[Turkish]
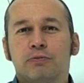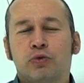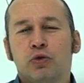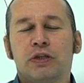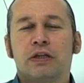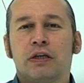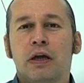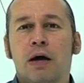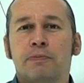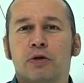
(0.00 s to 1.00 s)
Türkçe'de ne
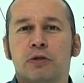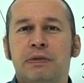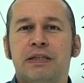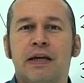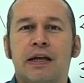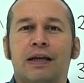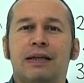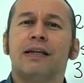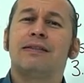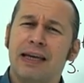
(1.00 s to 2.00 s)
yapıyoruz? Biz
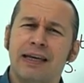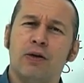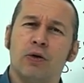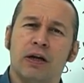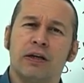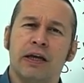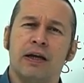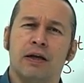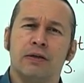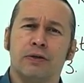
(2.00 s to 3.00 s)
genellikle tekil olarak
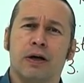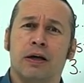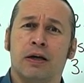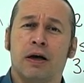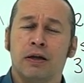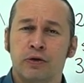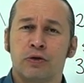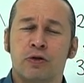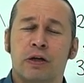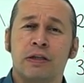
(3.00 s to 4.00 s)
ele al, e,
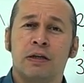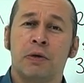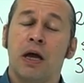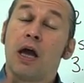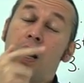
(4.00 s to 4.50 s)
alıyoruz öyle değil mi?